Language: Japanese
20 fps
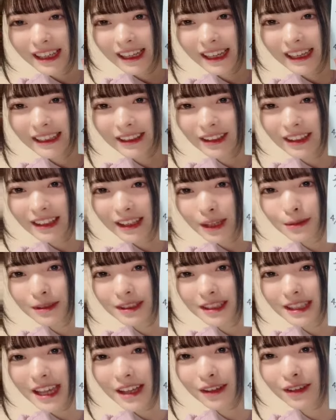えっ、ー、とね多分
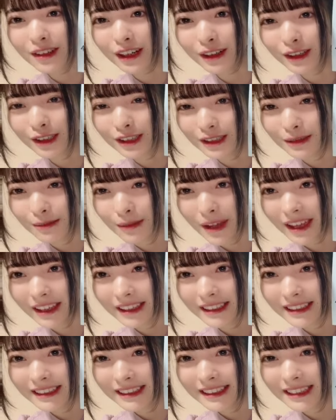最後がおすすめ
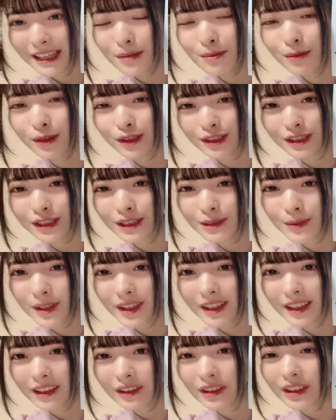全部おすすめ
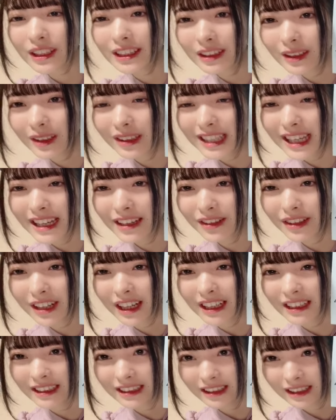だけどきっと最後
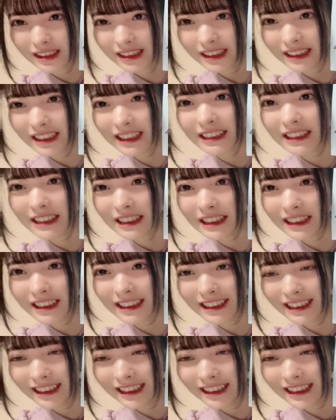が人気